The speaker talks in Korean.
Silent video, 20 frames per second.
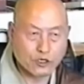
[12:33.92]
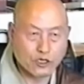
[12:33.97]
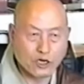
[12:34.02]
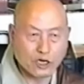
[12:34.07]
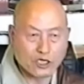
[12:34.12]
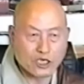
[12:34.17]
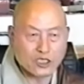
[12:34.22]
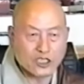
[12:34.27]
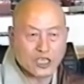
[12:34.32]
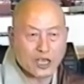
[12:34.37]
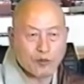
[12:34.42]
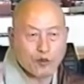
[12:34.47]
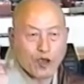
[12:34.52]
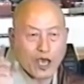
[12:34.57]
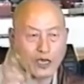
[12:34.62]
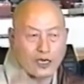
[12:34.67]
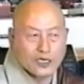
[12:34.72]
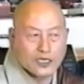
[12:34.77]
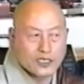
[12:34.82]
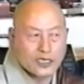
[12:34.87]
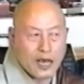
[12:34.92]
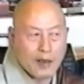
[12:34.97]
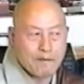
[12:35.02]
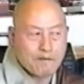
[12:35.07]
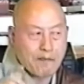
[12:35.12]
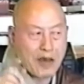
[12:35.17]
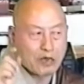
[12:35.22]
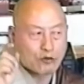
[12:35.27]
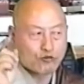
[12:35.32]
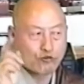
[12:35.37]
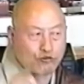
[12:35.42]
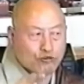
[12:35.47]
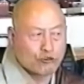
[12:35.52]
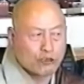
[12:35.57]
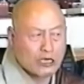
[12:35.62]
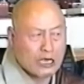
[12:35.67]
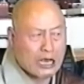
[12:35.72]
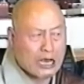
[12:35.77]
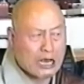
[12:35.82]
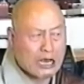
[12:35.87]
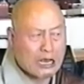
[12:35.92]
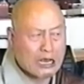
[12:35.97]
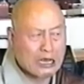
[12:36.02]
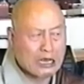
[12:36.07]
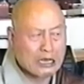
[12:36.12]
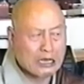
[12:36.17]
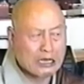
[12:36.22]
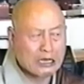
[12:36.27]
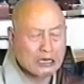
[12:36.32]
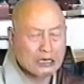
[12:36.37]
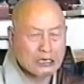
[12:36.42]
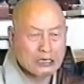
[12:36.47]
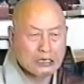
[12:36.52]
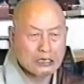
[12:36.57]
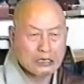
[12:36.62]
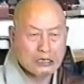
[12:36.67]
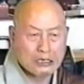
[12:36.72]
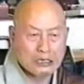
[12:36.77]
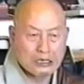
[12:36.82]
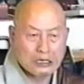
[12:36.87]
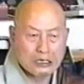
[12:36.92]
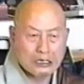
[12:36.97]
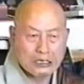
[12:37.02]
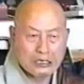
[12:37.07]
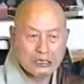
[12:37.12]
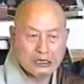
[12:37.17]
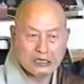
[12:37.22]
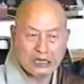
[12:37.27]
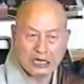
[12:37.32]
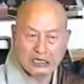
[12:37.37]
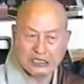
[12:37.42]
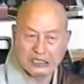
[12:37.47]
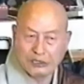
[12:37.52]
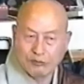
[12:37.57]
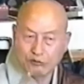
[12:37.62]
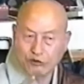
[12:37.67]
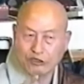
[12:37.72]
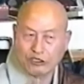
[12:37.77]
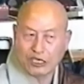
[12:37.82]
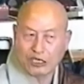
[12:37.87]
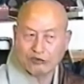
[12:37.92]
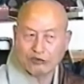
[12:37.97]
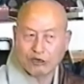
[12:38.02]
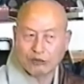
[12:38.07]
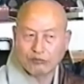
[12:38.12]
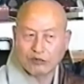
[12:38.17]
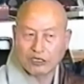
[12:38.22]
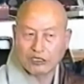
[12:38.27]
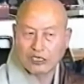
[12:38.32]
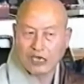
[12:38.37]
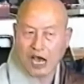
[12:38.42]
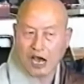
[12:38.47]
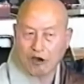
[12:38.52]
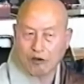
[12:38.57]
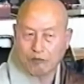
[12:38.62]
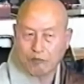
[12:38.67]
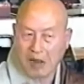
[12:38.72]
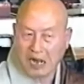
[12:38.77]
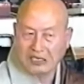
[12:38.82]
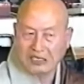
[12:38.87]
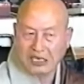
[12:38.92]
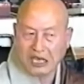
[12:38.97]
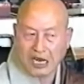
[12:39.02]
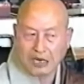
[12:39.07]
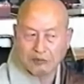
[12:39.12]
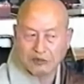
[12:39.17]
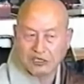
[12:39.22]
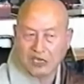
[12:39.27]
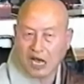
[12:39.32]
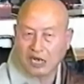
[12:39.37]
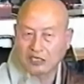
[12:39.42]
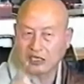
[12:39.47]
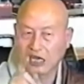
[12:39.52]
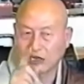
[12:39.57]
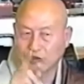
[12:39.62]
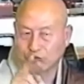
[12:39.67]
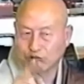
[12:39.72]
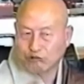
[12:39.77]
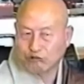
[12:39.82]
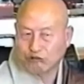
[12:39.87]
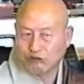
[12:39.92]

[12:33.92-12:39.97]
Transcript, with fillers: 헛기 새복에 그지 다음 바로 죽는 거야 근데 전두리 재수 같다 차하고 박지 않으면 상사하고